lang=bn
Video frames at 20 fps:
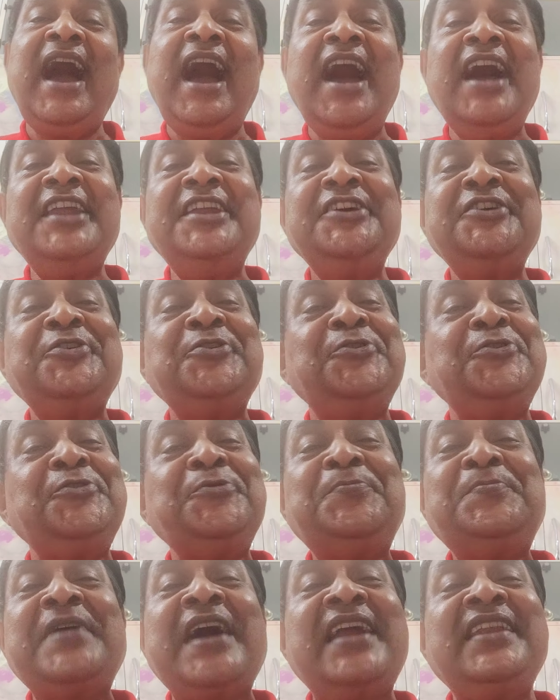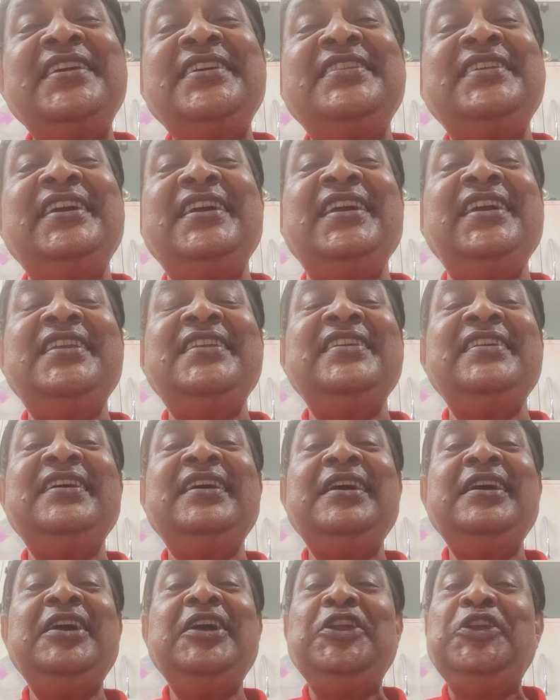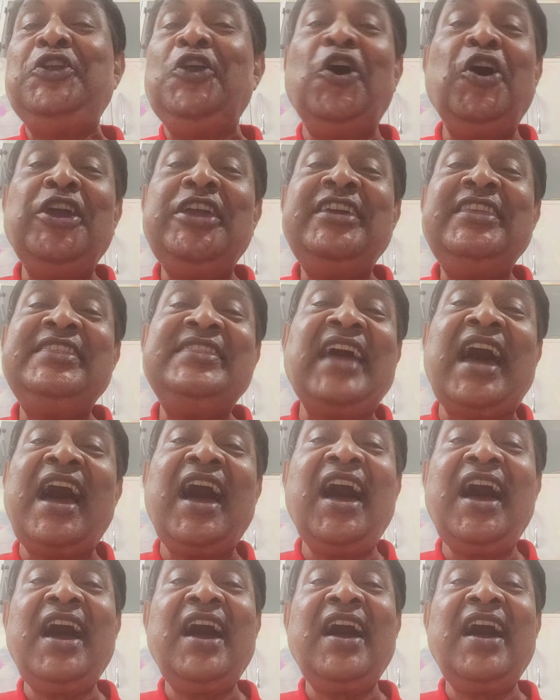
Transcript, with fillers: আর কোনো প্রাণীদের নয় তা